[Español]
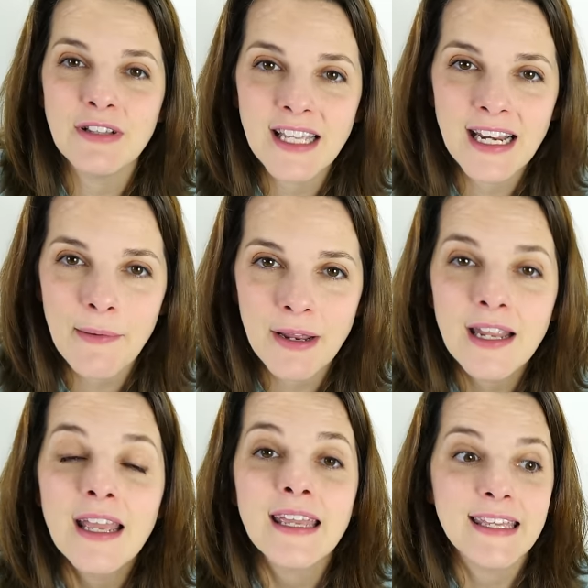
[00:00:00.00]
integraban
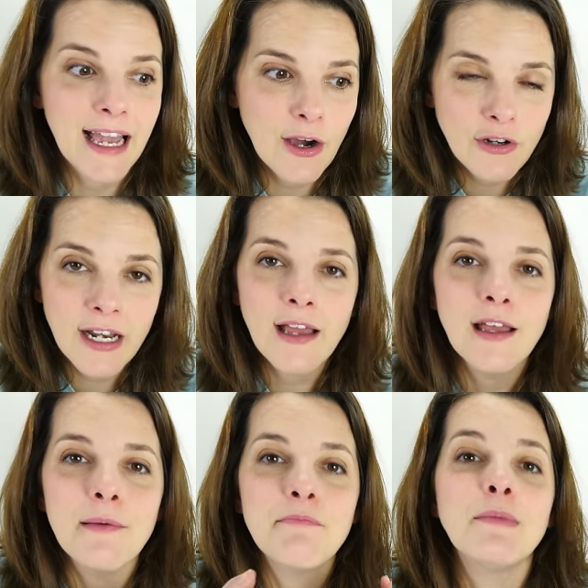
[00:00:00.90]
y ahora
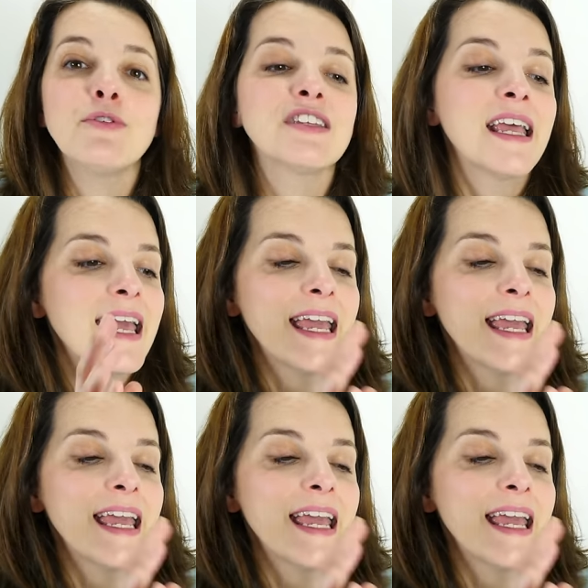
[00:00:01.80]
vemos